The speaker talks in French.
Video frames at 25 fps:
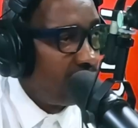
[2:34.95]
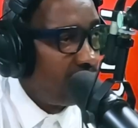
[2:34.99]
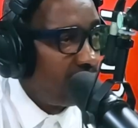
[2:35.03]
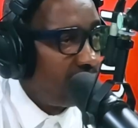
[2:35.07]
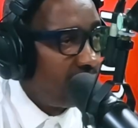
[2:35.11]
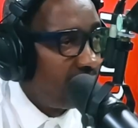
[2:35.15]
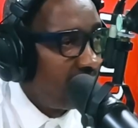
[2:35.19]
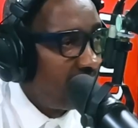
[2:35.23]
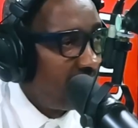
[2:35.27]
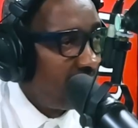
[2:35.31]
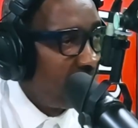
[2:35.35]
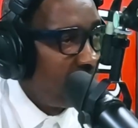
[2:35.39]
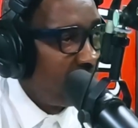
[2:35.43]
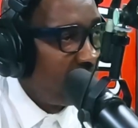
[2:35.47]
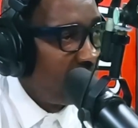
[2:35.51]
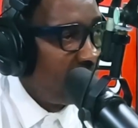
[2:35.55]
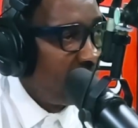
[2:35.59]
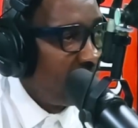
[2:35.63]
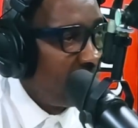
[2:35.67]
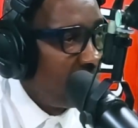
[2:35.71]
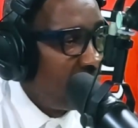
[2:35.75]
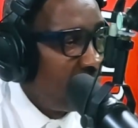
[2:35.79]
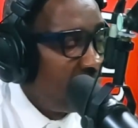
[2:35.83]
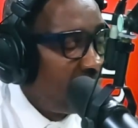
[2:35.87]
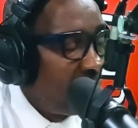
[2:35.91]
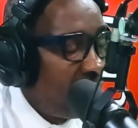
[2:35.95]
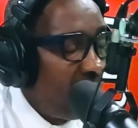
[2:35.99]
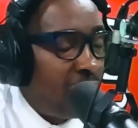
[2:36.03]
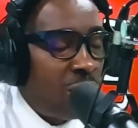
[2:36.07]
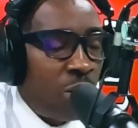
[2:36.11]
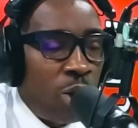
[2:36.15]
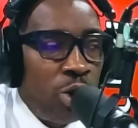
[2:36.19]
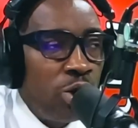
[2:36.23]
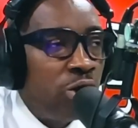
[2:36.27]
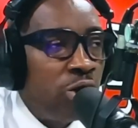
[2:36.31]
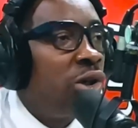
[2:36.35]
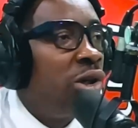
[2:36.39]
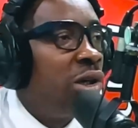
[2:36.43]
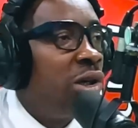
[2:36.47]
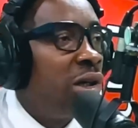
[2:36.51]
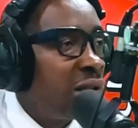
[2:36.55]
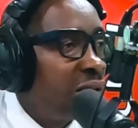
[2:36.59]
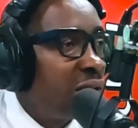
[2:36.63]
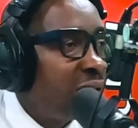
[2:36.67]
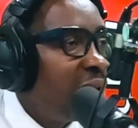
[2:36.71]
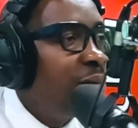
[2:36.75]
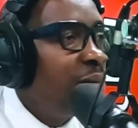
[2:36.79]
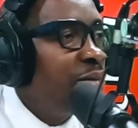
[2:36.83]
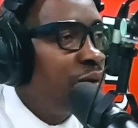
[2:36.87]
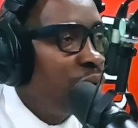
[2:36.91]
Voilà, c'est peut-être. Euh, les se
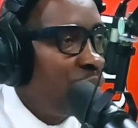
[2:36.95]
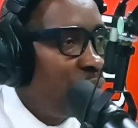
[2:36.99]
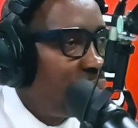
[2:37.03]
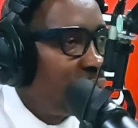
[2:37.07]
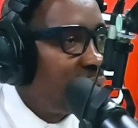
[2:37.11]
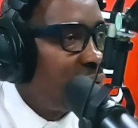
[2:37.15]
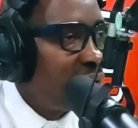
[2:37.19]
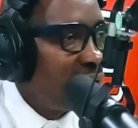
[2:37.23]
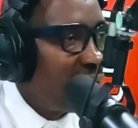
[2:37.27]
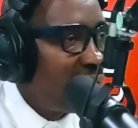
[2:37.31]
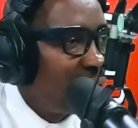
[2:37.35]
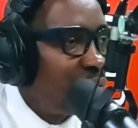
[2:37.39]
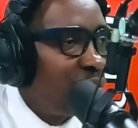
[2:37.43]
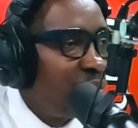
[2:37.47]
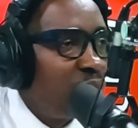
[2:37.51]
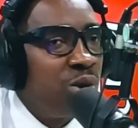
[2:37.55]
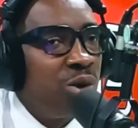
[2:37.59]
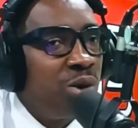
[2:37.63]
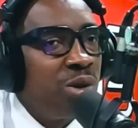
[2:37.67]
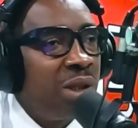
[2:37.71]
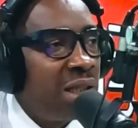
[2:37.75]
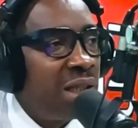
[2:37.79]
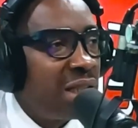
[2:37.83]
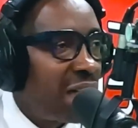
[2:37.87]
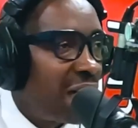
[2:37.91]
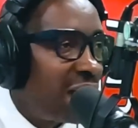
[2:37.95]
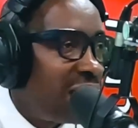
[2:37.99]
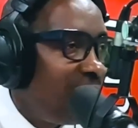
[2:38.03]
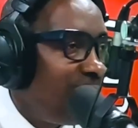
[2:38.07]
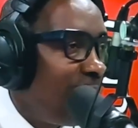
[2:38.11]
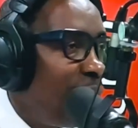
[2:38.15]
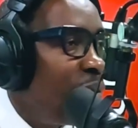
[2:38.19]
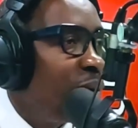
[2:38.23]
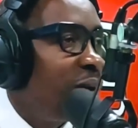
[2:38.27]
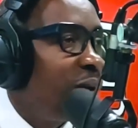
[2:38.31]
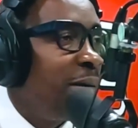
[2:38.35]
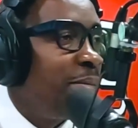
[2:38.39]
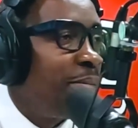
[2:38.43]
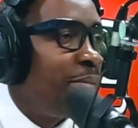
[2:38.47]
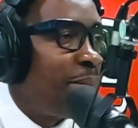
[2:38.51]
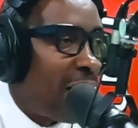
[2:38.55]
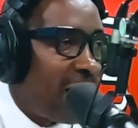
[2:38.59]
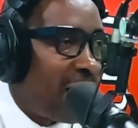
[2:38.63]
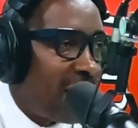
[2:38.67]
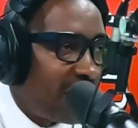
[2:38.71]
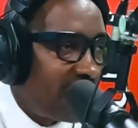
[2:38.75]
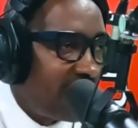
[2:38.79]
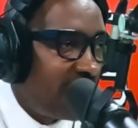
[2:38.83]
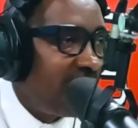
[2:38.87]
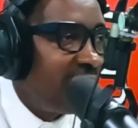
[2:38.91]
ressemblent tous. Il y a toujours des animaux qui
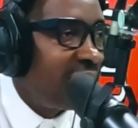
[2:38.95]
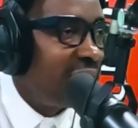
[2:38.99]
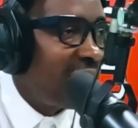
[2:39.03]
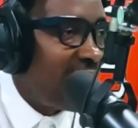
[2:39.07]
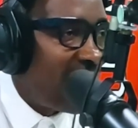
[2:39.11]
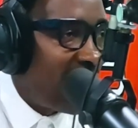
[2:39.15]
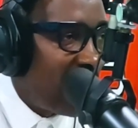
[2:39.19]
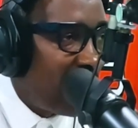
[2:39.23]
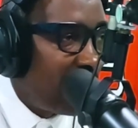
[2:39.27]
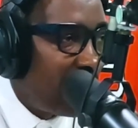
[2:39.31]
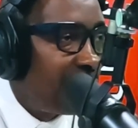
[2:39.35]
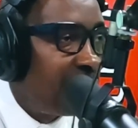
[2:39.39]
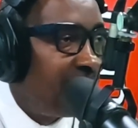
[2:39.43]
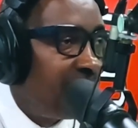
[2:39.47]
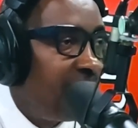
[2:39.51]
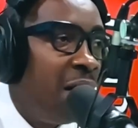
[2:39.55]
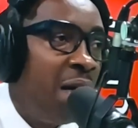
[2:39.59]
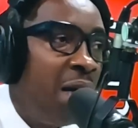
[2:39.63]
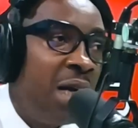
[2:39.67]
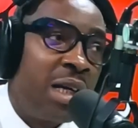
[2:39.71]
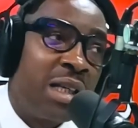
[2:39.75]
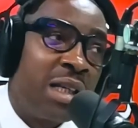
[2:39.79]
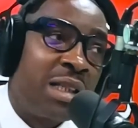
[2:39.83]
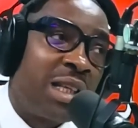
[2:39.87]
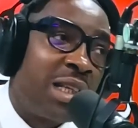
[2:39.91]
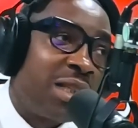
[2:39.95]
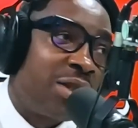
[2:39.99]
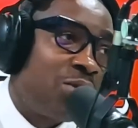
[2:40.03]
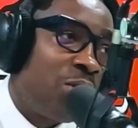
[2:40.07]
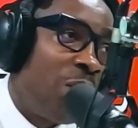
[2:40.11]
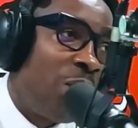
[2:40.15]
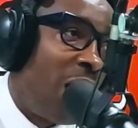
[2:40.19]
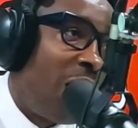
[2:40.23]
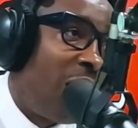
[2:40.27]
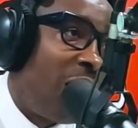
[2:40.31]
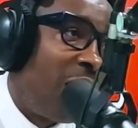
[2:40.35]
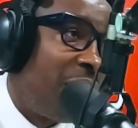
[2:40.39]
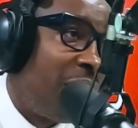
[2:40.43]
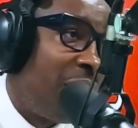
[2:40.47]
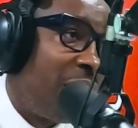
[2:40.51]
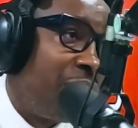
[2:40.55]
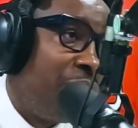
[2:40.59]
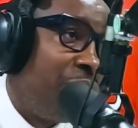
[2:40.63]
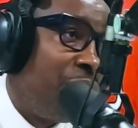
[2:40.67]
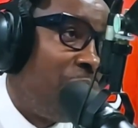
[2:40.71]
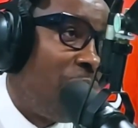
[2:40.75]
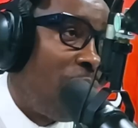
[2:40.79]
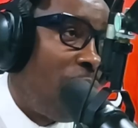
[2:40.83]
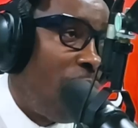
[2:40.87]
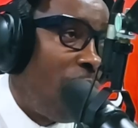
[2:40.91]
parlent, des arbres, que ce soit en
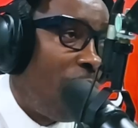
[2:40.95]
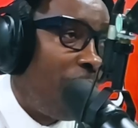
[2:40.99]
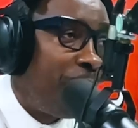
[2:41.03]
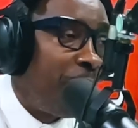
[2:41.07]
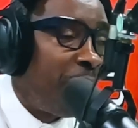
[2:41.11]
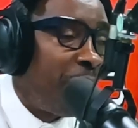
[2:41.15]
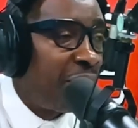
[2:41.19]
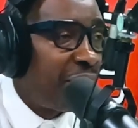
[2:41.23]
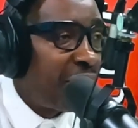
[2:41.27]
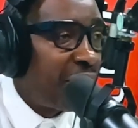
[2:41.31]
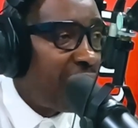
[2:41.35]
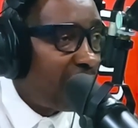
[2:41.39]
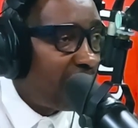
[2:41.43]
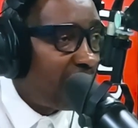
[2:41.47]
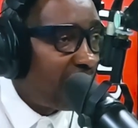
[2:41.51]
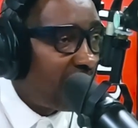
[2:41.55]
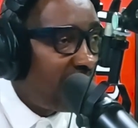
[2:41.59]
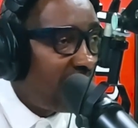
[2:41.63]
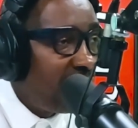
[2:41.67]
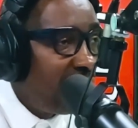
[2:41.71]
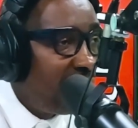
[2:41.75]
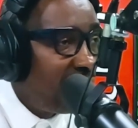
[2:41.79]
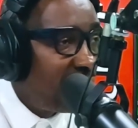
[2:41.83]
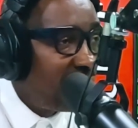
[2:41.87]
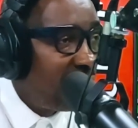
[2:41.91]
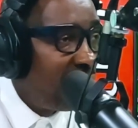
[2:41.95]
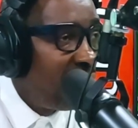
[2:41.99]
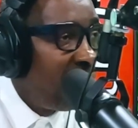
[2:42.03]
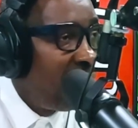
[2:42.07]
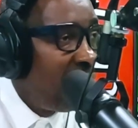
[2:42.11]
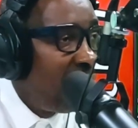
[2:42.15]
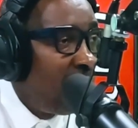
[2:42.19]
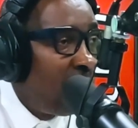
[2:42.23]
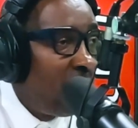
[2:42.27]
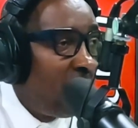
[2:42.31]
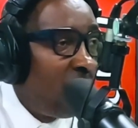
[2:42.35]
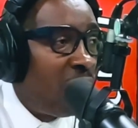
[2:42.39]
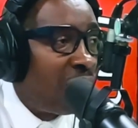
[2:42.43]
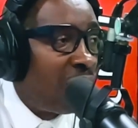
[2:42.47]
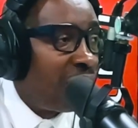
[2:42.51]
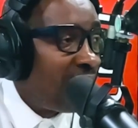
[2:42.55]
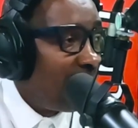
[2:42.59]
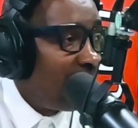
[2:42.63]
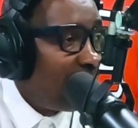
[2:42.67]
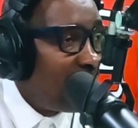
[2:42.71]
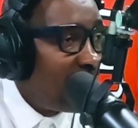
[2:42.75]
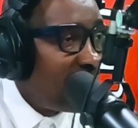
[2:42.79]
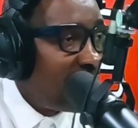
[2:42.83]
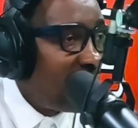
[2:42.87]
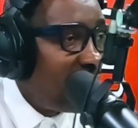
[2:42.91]
Europe, en Afrique ou en
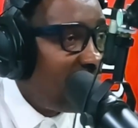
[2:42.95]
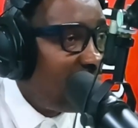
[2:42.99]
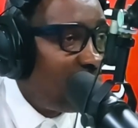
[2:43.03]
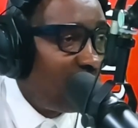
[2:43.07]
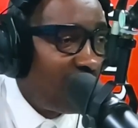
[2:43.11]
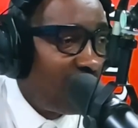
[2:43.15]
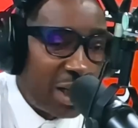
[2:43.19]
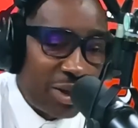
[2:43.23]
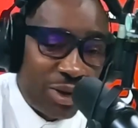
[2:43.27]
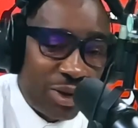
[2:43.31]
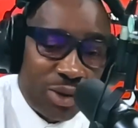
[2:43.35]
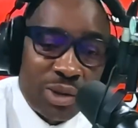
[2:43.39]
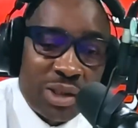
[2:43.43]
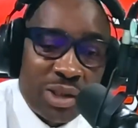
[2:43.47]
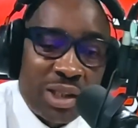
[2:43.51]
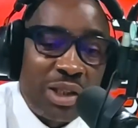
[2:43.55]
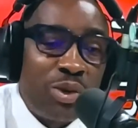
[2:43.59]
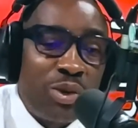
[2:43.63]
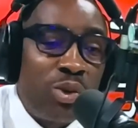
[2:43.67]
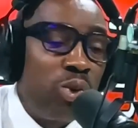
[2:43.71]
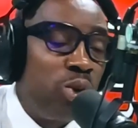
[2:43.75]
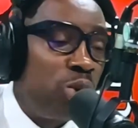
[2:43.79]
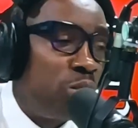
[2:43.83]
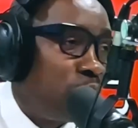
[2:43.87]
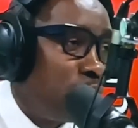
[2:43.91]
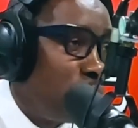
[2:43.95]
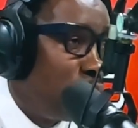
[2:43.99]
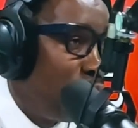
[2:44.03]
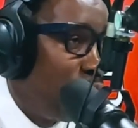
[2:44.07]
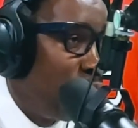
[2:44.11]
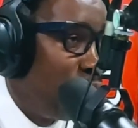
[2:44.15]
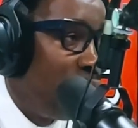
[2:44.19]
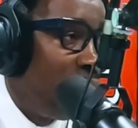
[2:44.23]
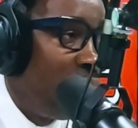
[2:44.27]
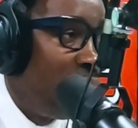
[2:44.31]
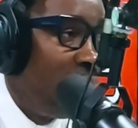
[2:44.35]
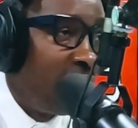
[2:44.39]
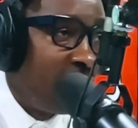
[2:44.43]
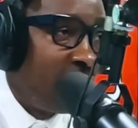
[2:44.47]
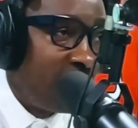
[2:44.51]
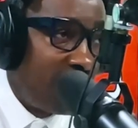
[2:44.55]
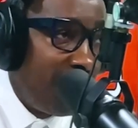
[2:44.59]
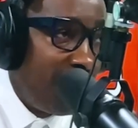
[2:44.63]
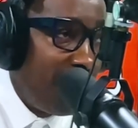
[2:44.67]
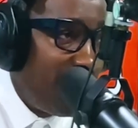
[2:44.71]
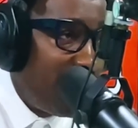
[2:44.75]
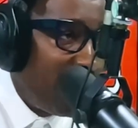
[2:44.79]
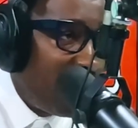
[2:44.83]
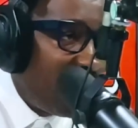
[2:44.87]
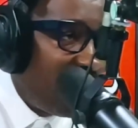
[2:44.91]
Amérique. On associe toujours ce
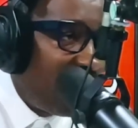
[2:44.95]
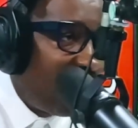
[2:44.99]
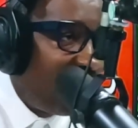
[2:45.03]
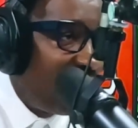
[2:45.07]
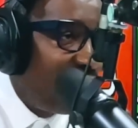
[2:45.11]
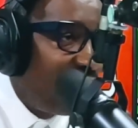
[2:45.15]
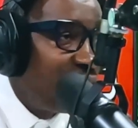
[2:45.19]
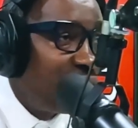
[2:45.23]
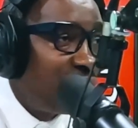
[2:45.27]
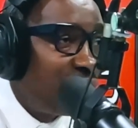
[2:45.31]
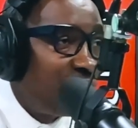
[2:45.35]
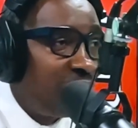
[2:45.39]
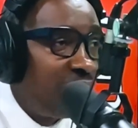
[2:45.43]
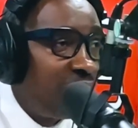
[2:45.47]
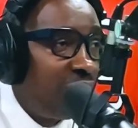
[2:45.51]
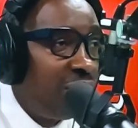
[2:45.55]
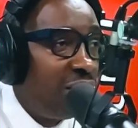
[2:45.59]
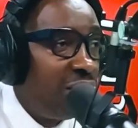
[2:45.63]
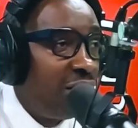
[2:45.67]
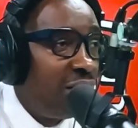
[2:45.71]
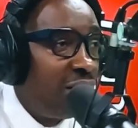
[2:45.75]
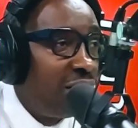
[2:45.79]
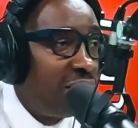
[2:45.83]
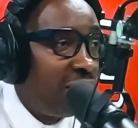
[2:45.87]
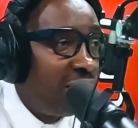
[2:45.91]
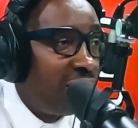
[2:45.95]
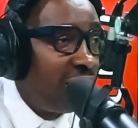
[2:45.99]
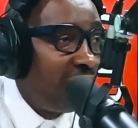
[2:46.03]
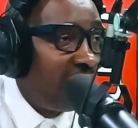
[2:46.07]
mélange de.